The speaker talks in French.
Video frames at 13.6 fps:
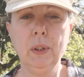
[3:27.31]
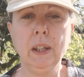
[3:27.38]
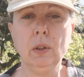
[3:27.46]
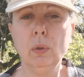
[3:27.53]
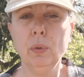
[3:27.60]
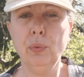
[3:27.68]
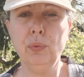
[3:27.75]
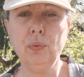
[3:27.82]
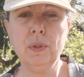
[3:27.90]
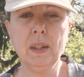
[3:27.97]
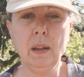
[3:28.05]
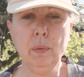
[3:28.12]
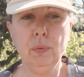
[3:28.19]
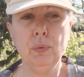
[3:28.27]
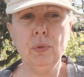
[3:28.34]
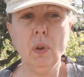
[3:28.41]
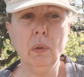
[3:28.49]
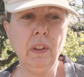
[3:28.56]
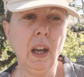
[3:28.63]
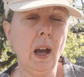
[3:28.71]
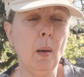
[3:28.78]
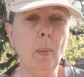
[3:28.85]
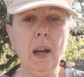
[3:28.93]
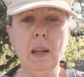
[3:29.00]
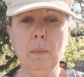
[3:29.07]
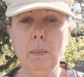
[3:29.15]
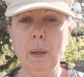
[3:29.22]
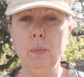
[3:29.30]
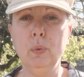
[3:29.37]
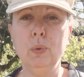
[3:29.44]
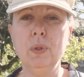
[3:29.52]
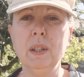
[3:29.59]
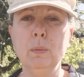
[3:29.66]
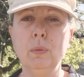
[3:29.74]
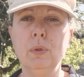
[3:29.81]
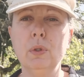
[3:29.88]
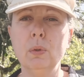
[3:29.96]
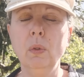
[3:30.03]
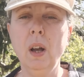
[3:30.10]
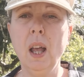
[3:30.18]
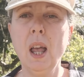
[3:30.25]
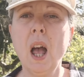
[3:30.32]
Peut-être que vous, ça vous enverra pas les mêmes émotions.